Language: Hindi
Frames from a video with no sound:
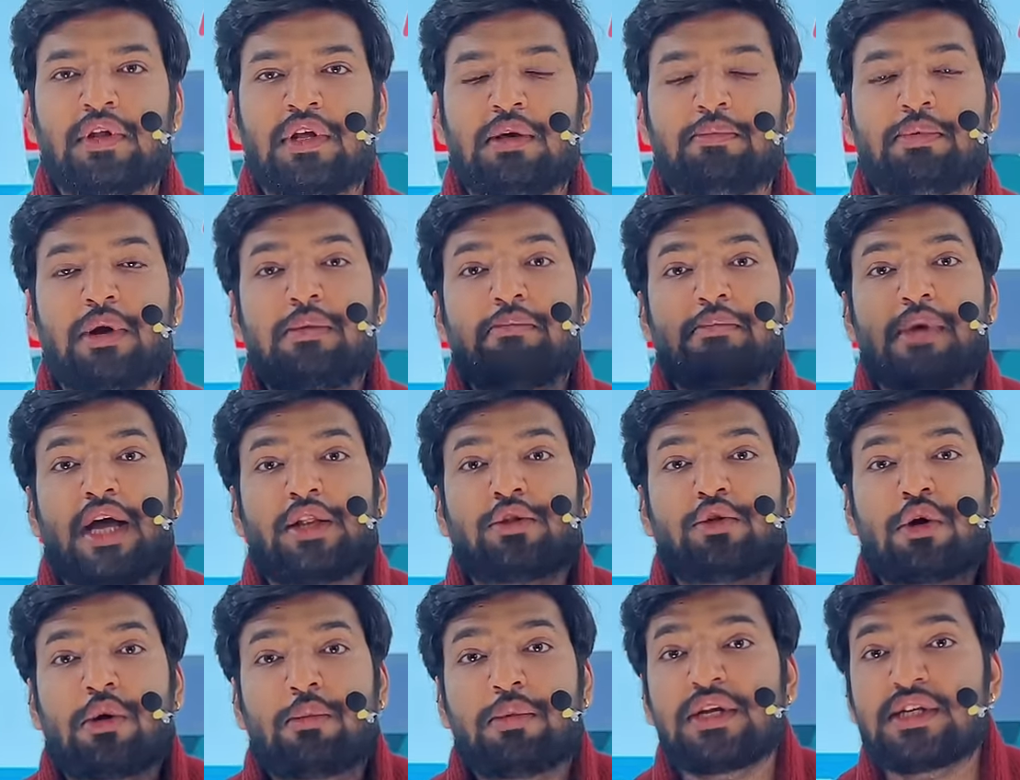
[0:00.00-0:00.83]
कि भाई मैं
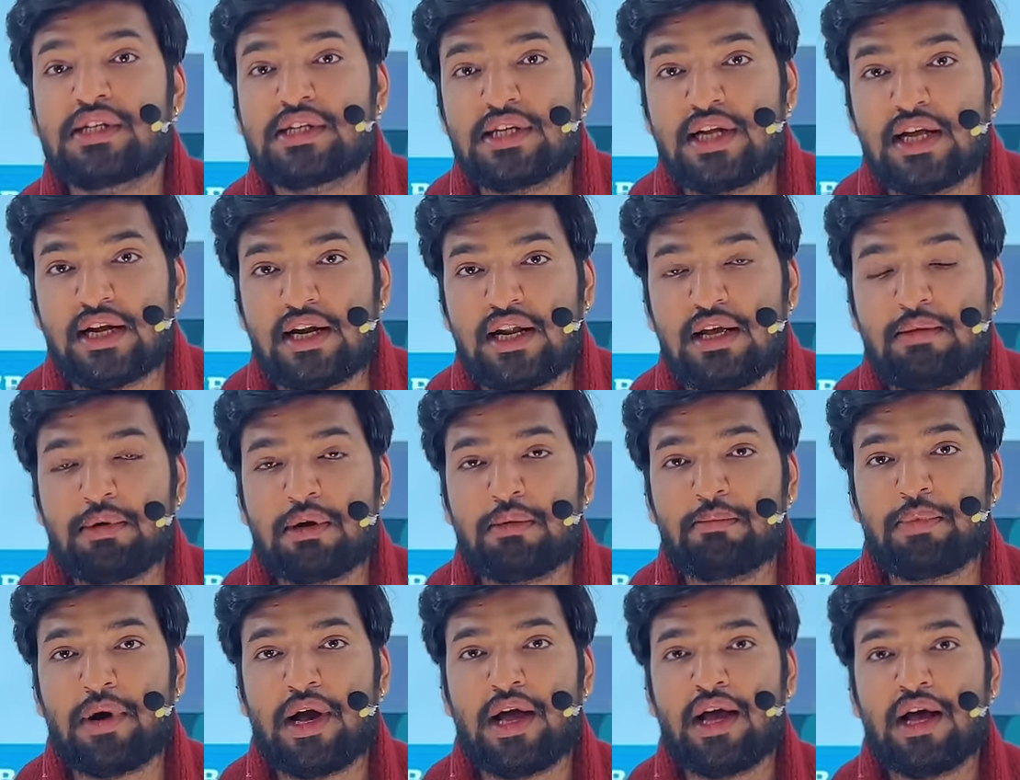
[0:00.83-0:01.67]
तो कभी इंजीनियर नहीं
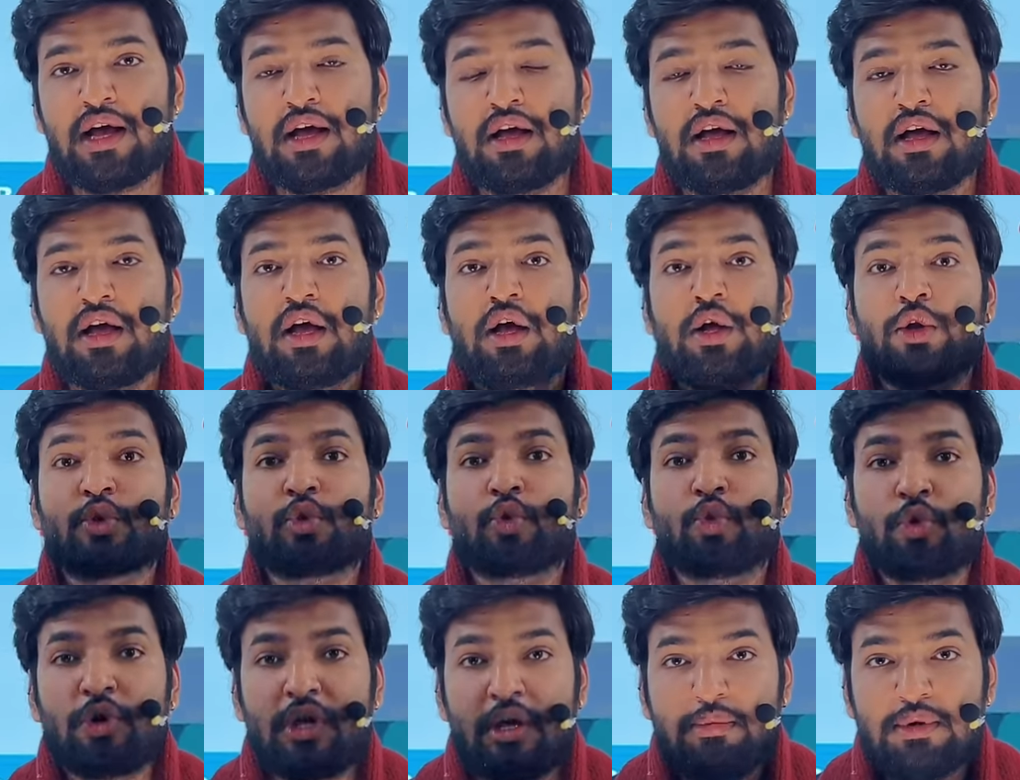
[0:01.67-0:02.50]
बन पाया
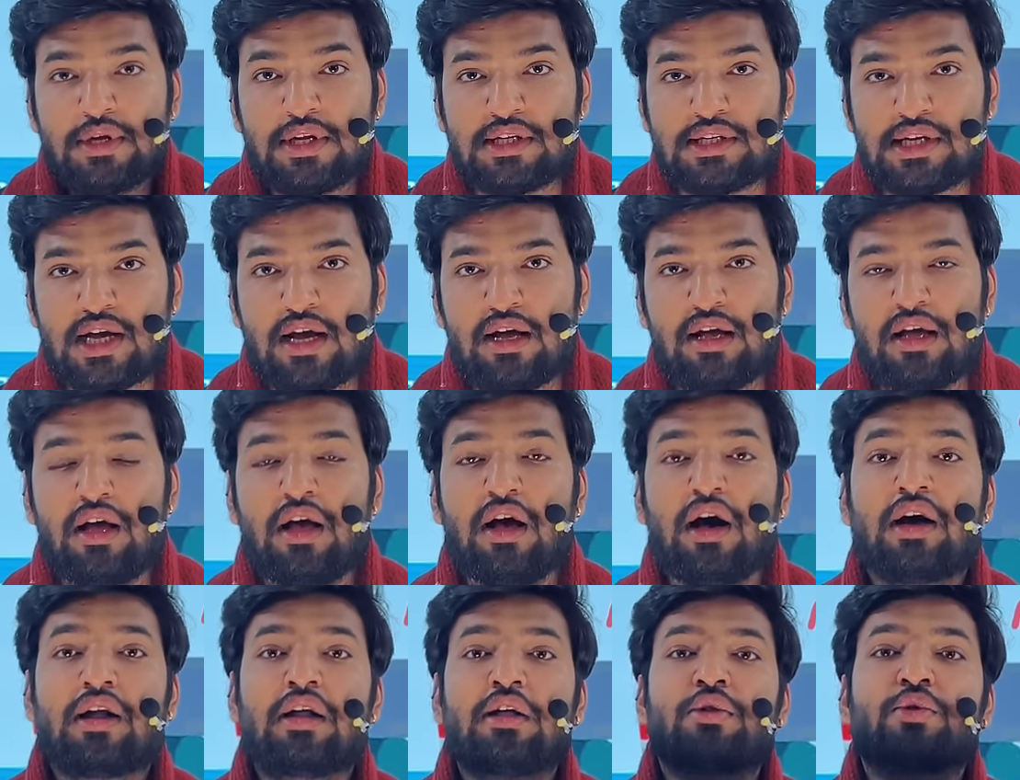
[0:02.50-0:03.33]
तू ही बन जा
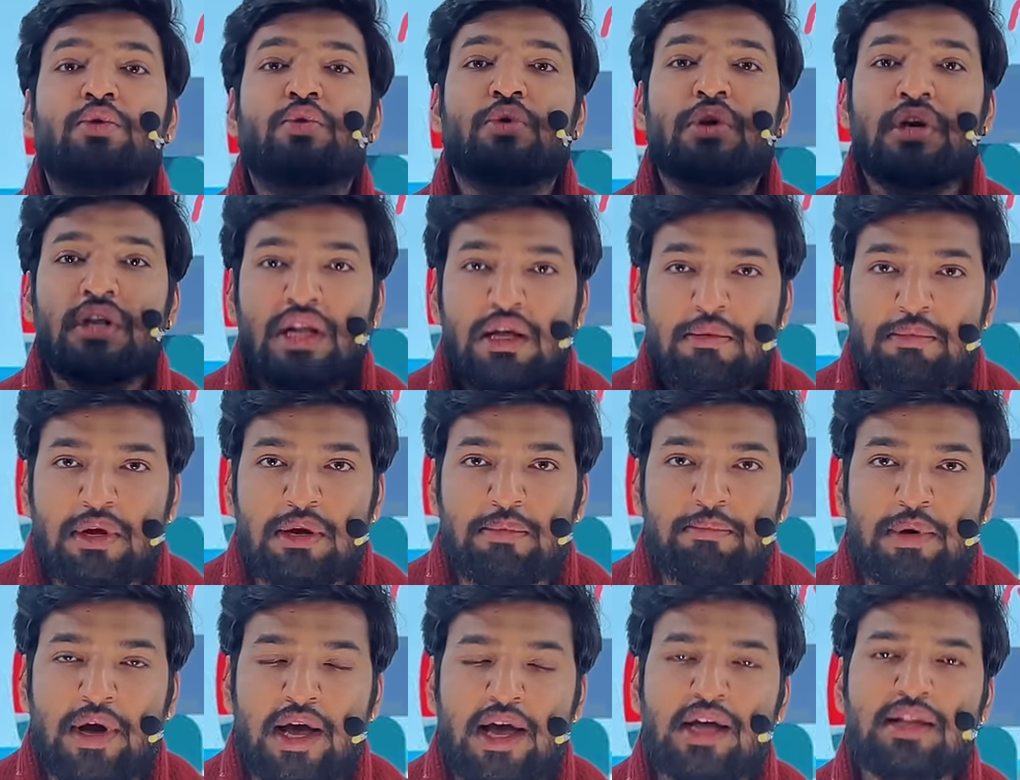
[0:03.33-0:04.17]
अरे तू ही नहीं
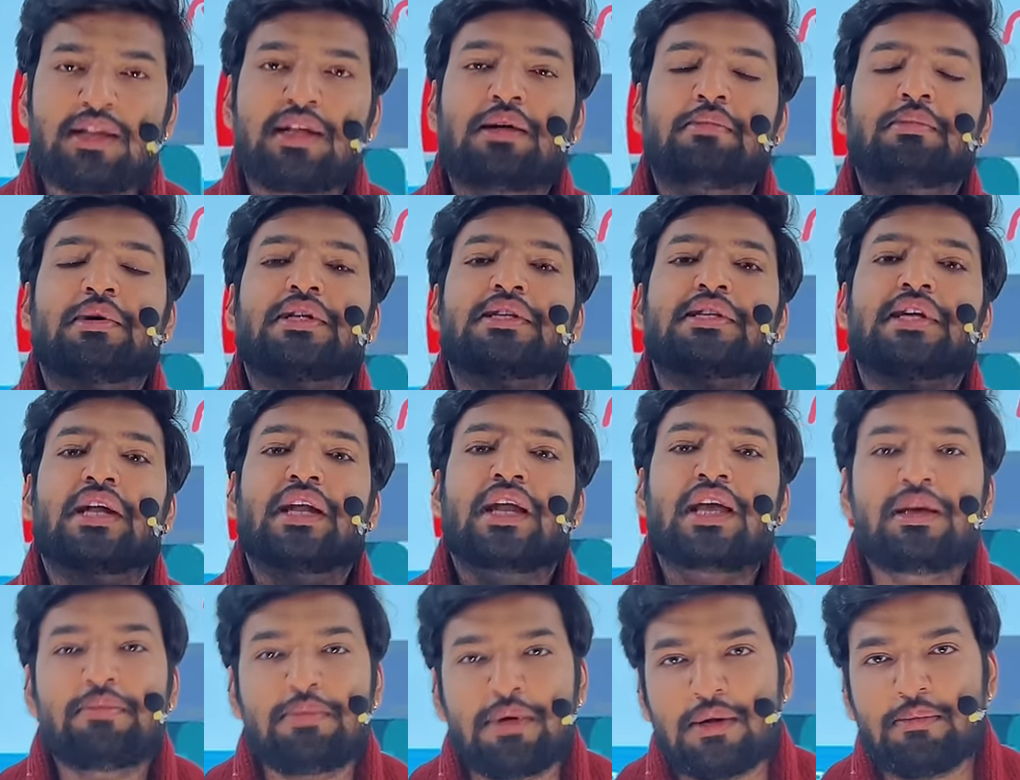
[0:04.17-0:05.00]
बन पाया तेरा बच्चा
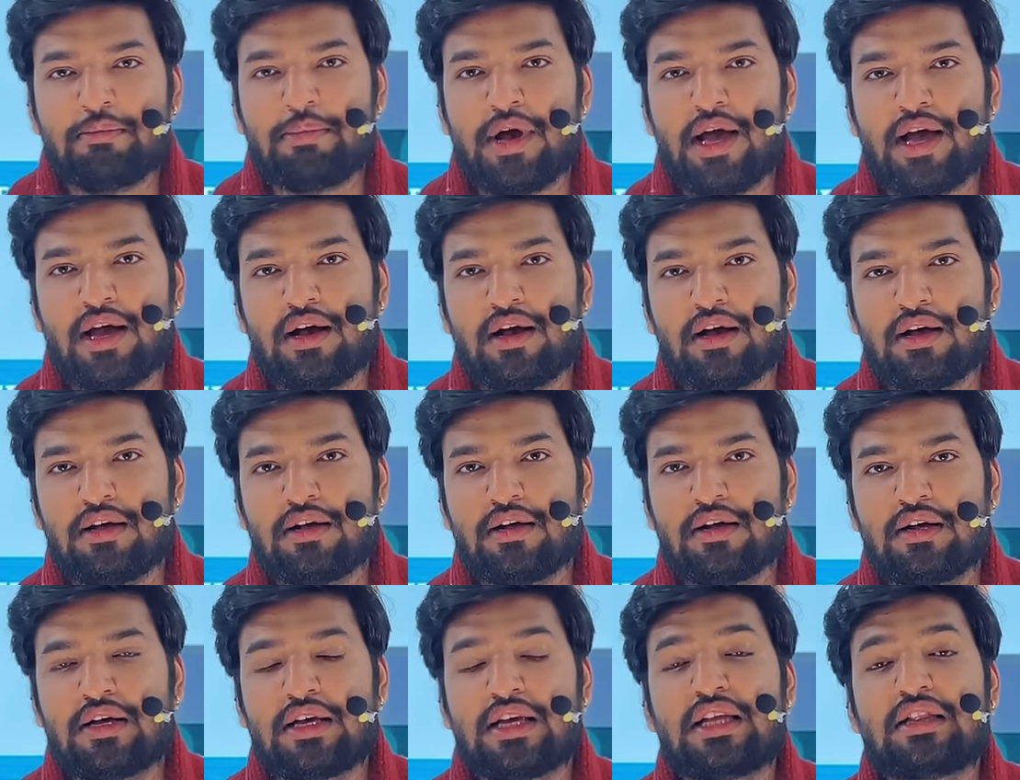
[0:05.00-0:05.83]
नहीं बन पाएगा
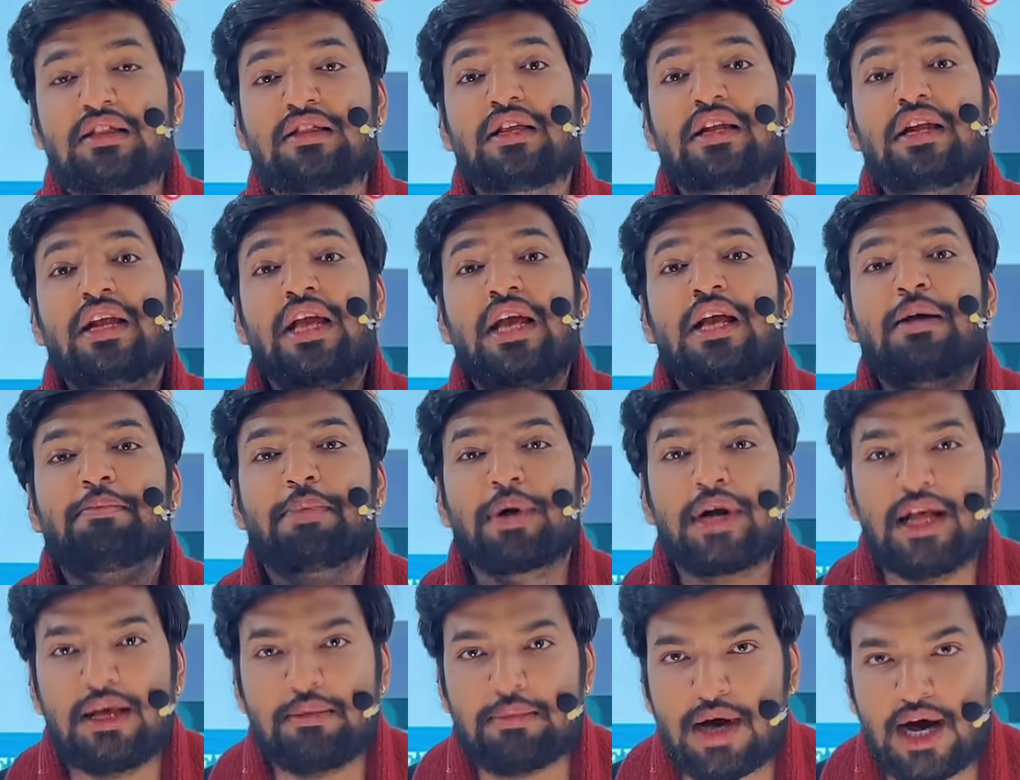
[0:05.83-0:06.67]
कितनी
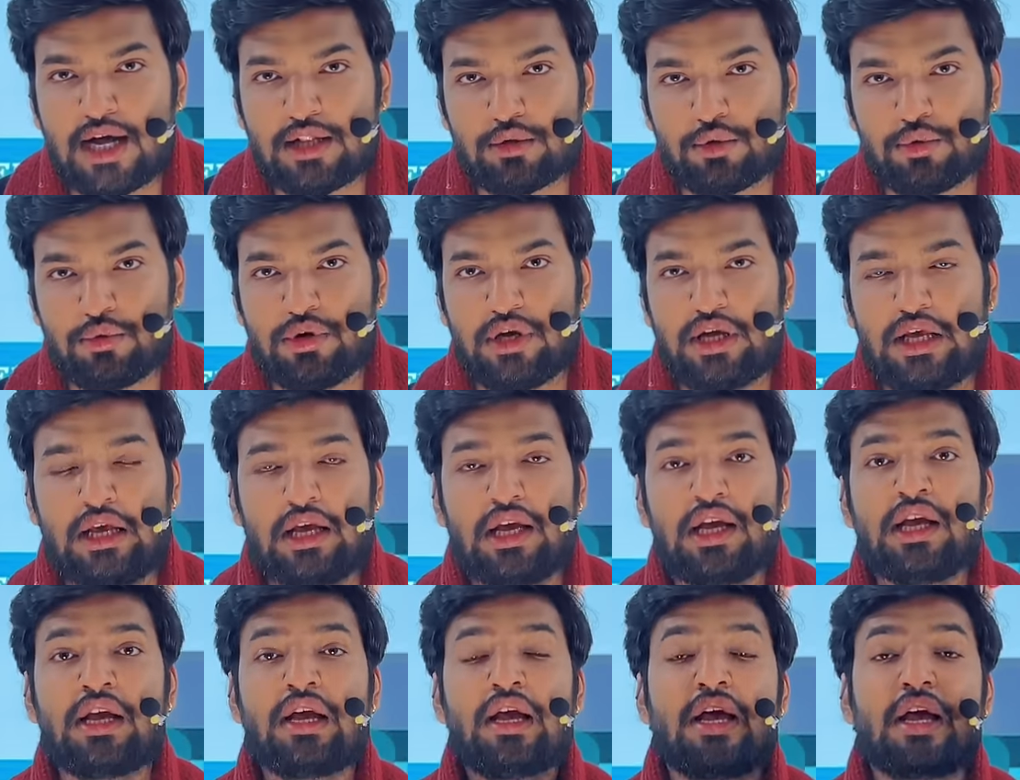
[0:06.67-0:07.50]
बड़ी बात हो गई
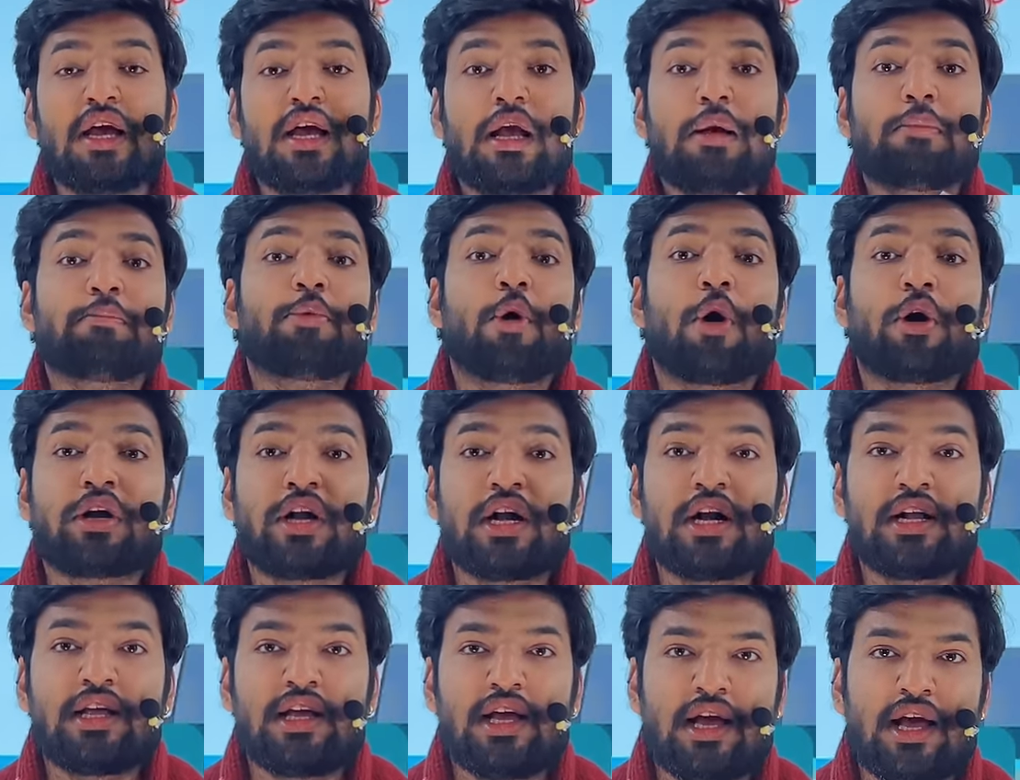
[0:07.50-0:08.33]
है
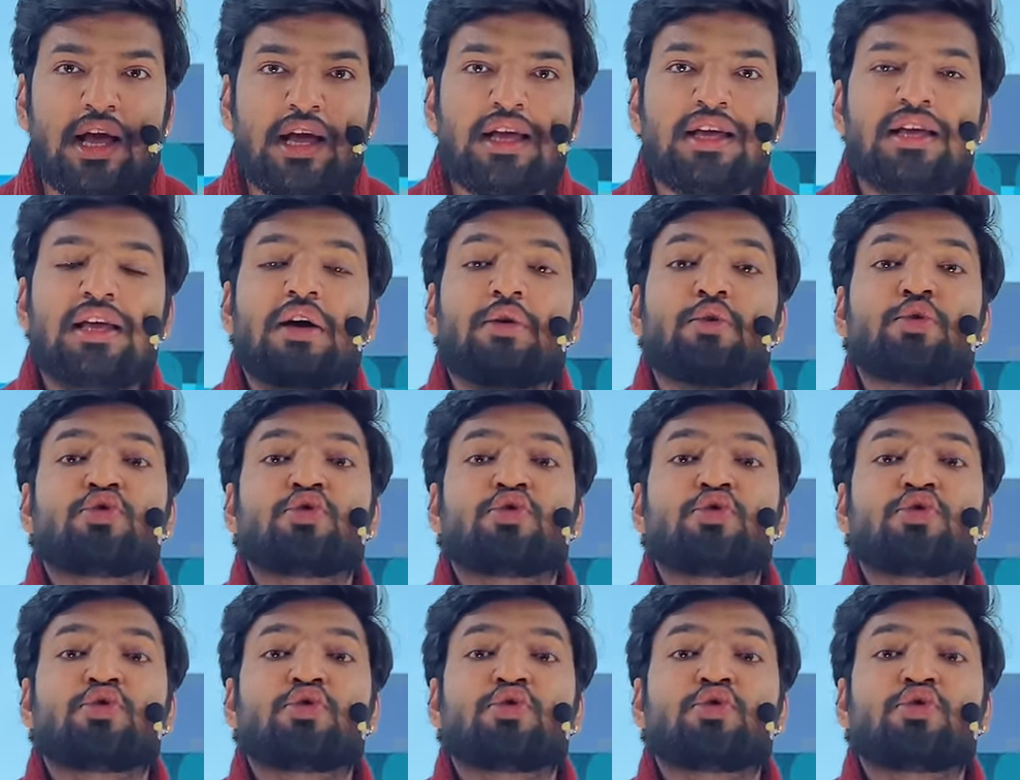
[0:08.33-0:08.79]
इंपॉर्टेंट यह है कि ये